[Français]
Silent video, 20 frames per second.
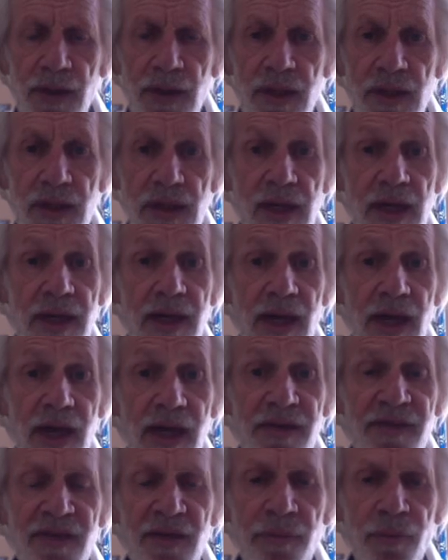qui est
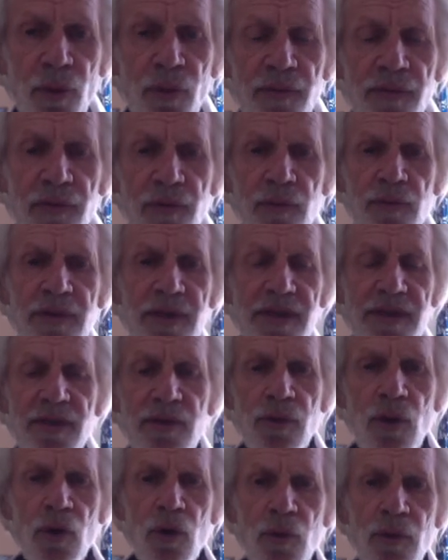assez profonde et
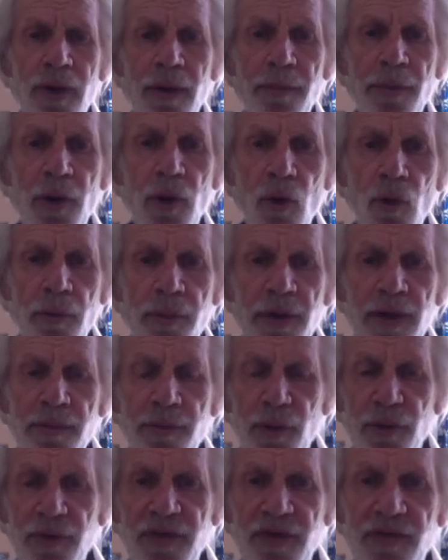tant qu'on n'a pas compris le
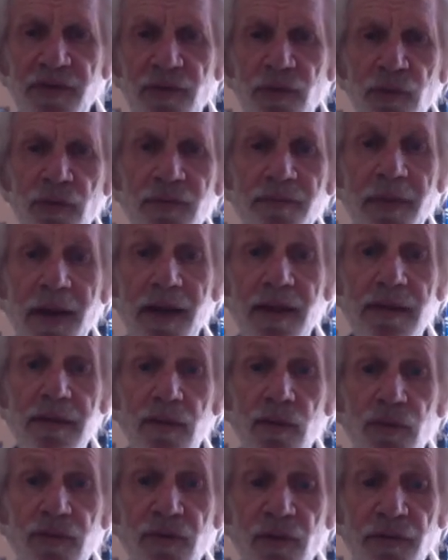processus, bah,
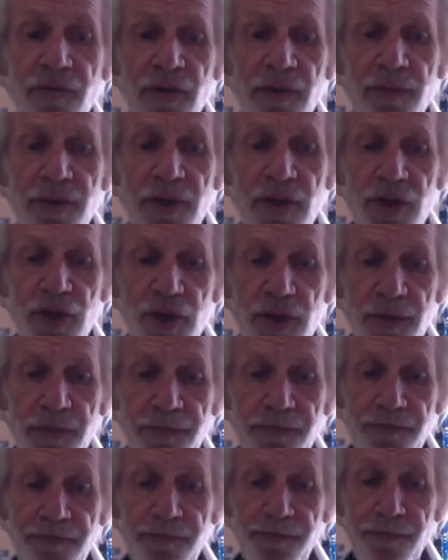on se fait piéger.
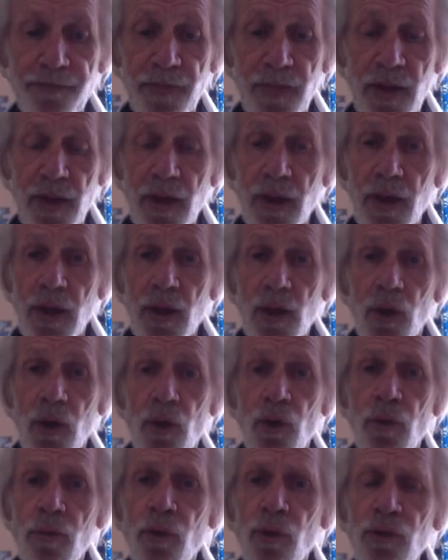
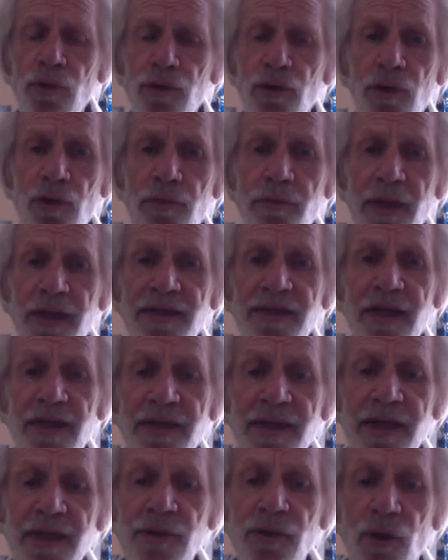Le monde de le
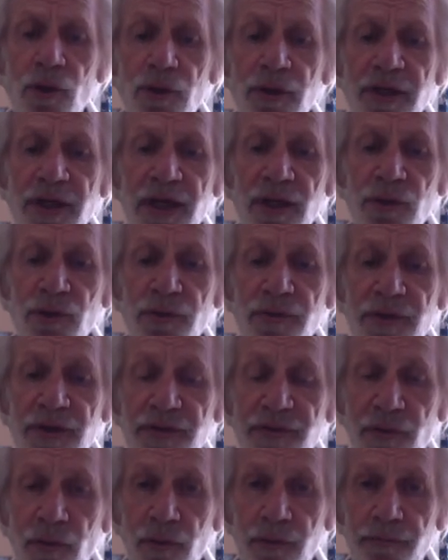matériel dans lequel nous
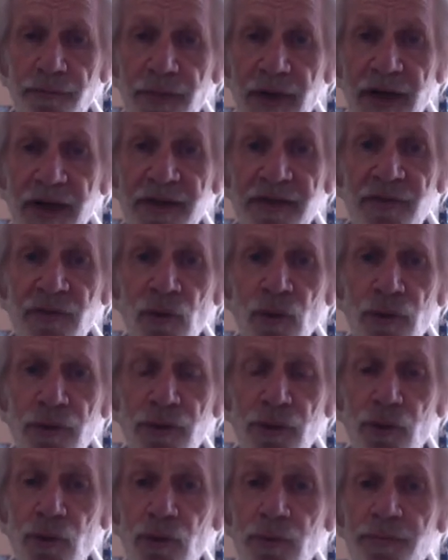vivons résulte
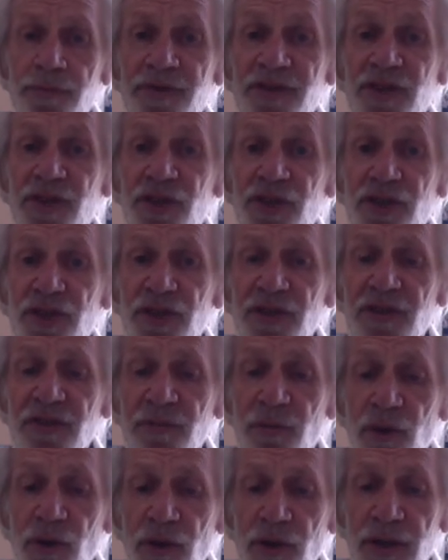du
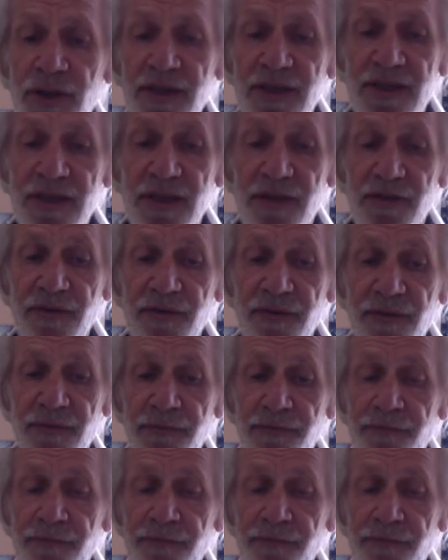psychisme collectif.